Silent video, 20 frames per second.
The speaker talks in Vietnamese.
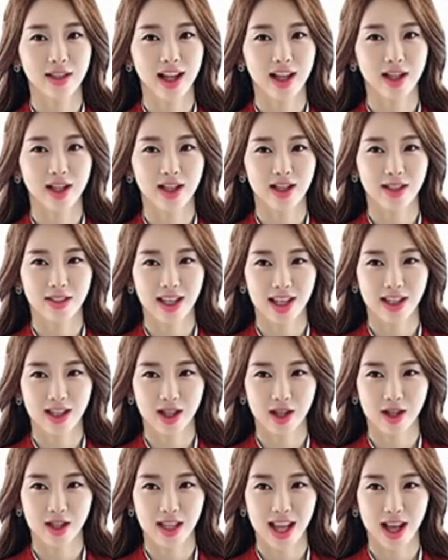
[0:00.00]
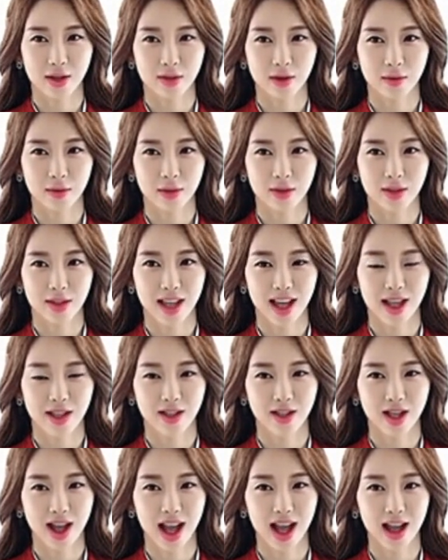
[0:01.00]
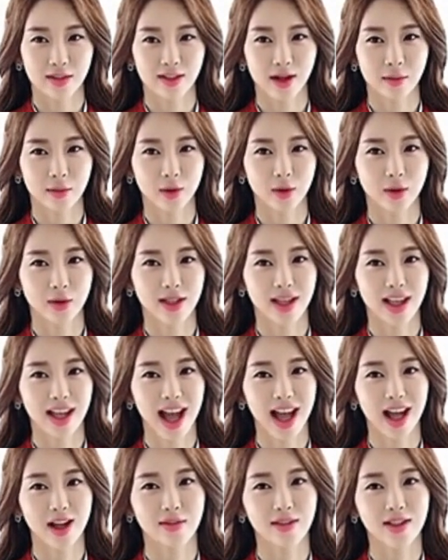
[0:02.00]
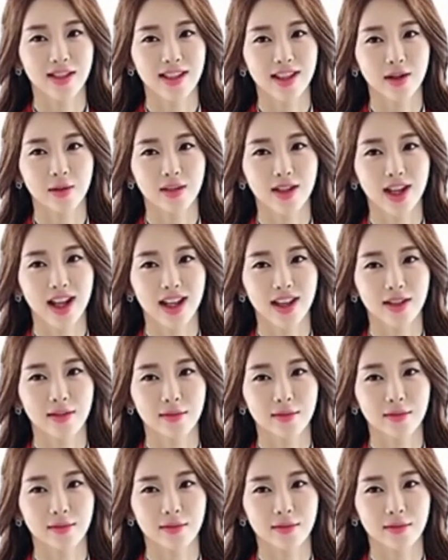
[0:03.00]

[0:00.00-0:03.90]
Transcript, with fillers: khách cần sang nhượng lại với mức giá từ 2,4 đến 2,6 tỷ,